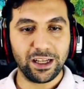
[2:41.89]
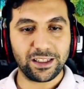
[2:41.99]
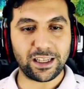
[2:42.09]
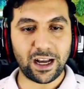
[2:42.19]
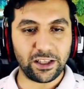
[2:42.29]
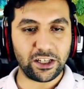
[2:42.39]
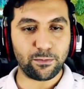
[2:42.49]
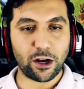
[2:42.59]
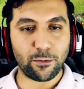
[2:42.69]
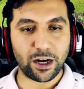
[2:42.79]
Sadece
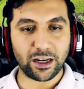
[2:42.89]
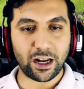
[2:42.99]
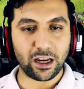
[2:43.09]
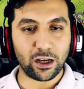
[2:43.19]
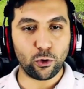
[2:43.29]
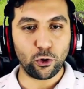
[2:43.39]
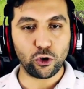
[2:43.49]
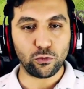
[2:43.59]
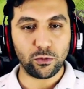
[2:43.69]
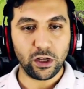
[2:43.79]
barbar kralla
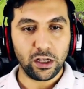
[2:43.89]
koruyucum